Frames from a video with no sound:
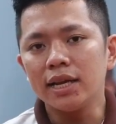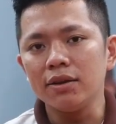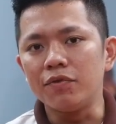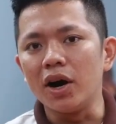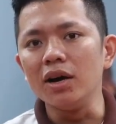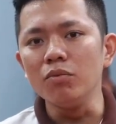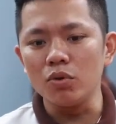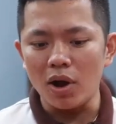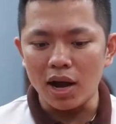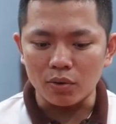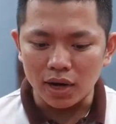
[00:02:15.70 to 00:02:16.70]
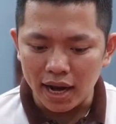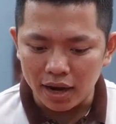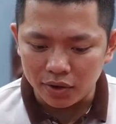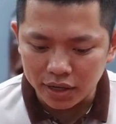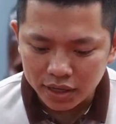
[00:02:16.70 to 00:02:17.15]
Thì với muôn hoa của
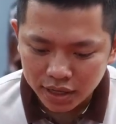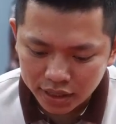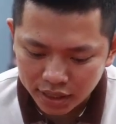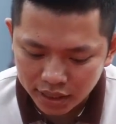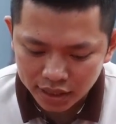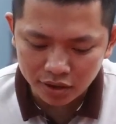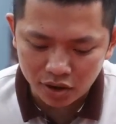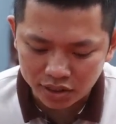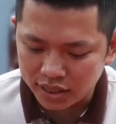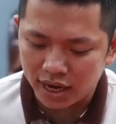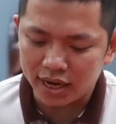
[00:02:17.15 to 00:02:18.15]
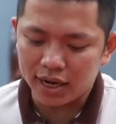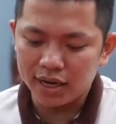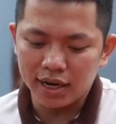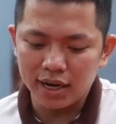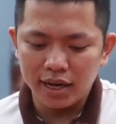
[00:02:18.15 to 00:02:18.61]
Lào ấy thì nó chính
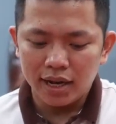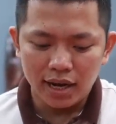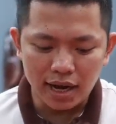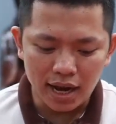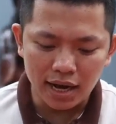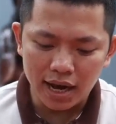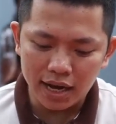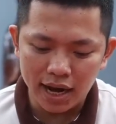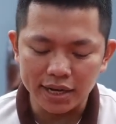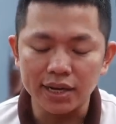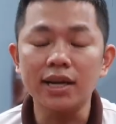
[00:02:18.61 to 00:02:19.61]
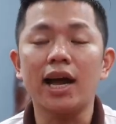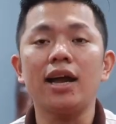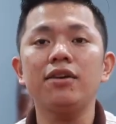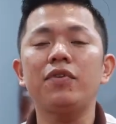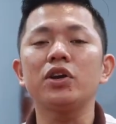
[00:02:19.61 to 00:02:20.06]
là là là là những
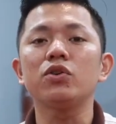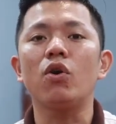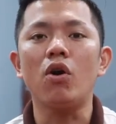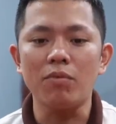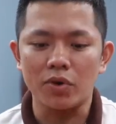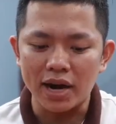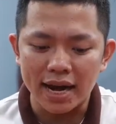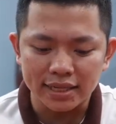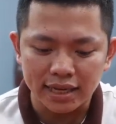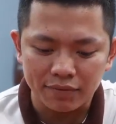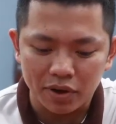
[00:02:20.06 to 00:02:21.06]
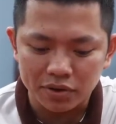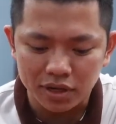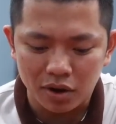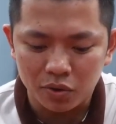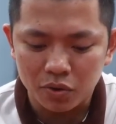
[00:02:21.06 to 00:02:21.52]
cái vân gỗ mà nó đan xen vào
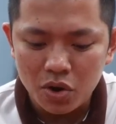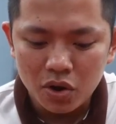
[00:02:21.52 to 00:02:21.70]
nhau